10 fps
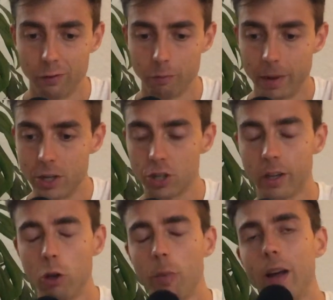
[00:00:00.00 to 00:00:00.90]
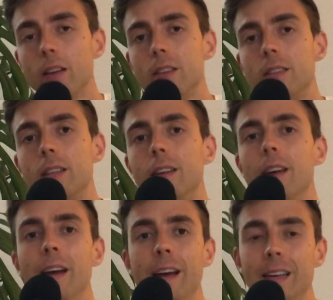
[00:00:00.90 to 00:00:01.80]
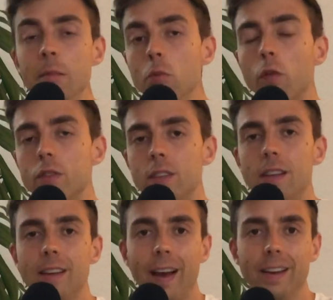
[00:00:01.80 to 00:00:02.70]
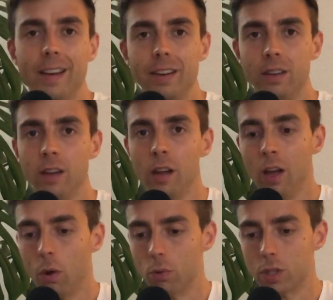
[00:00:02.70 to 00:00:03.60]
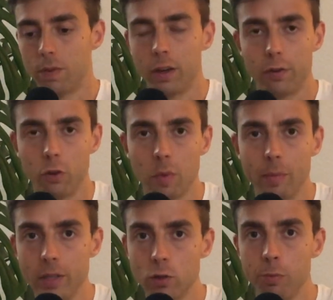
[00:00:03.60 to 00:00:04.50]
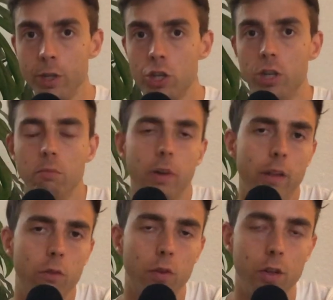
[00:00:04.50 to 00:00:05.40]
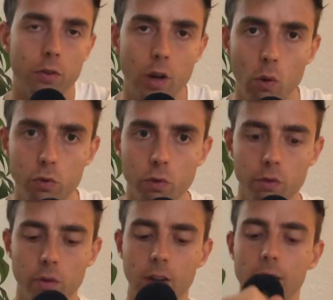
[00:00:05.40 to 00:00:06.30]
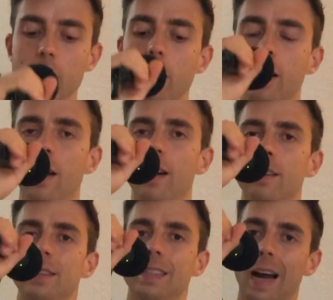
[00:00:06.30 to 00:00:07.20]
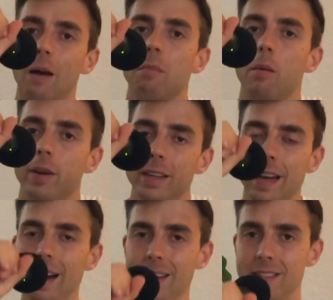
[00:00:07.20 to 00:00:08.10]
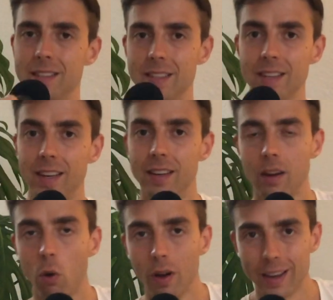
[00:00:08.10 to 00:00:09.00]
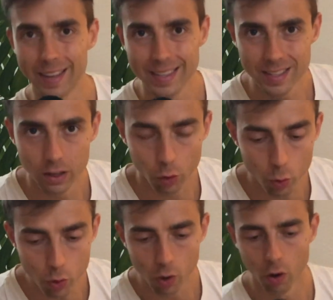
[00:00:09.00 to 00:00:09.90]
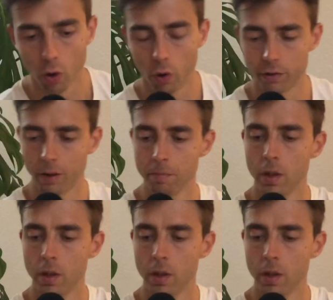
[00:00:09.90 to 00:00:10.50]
von Menschen gegenüber anderen Tieren nimmt offensichtlich kein Ende. Und zwar die Firma Mitsubishi, kennst du vielleicht von Autos oder Klimaanlagen, die haben aber in Asien tatsächlich auch riesige Kühlhäuser